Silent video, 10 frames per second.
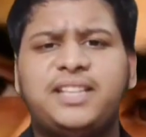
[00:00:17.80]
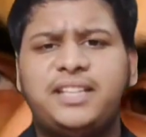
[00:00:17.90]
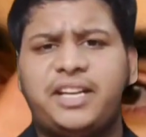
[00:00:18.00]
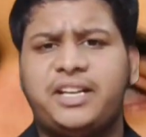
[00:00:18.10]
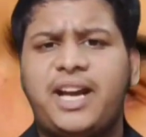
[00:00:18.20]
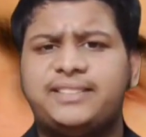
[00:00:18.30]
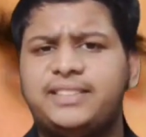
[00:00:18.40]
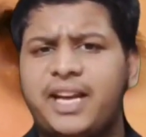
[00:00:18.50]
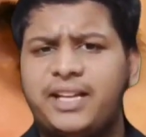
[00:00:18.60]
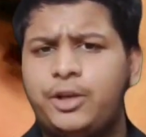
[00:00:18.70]
जिससे ट्रेन का
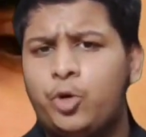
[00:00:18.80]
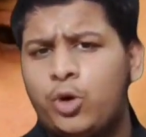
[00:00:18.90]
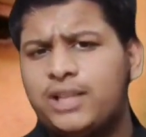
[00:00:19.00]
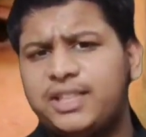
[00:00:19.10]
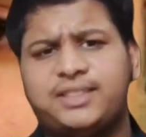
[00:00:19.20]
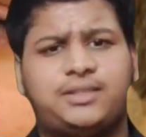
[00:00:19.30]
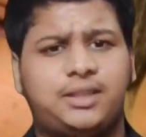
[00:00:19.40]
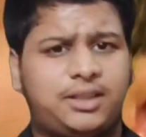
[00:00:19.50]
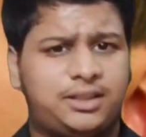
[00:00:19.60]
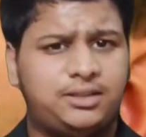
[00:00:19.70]
एक्सीडेंट रोका जा सकता